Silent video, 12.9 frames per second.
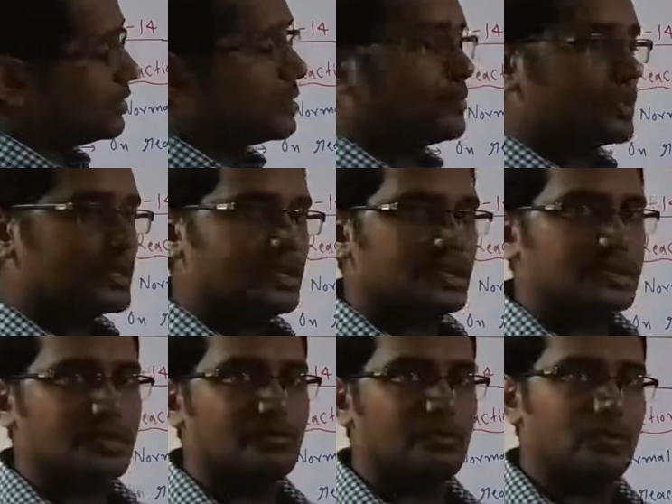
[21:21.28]
फिर हम पढ़ते हैं
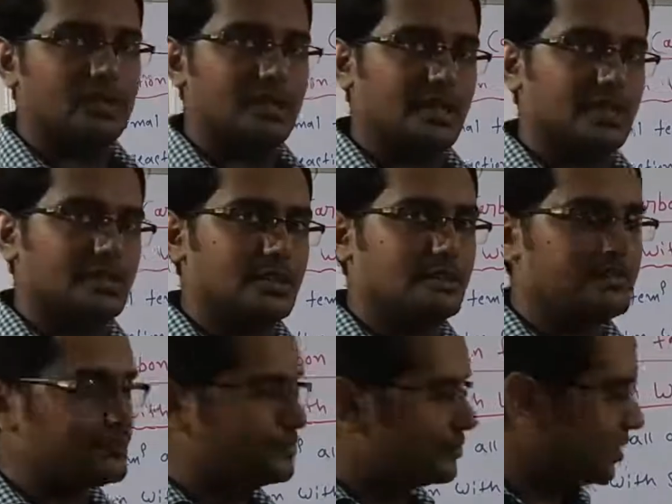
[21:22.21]
इसके फोर्थ रिएक्शन
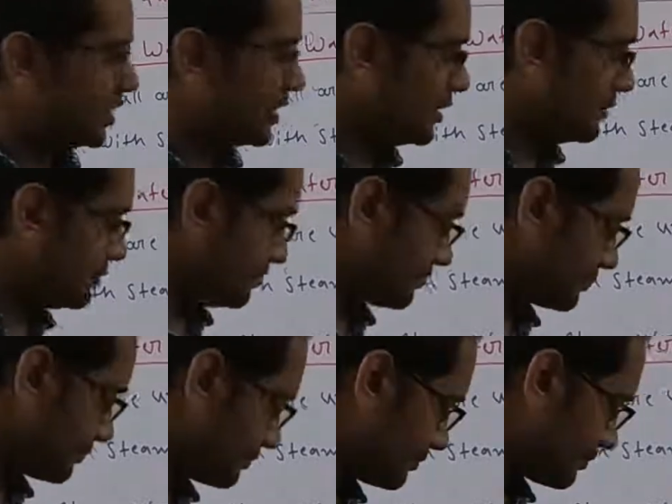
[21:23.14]
ठीक है
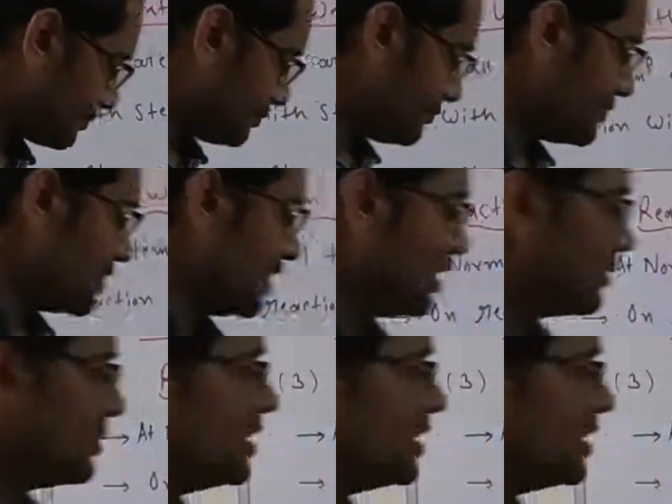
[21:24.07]
एक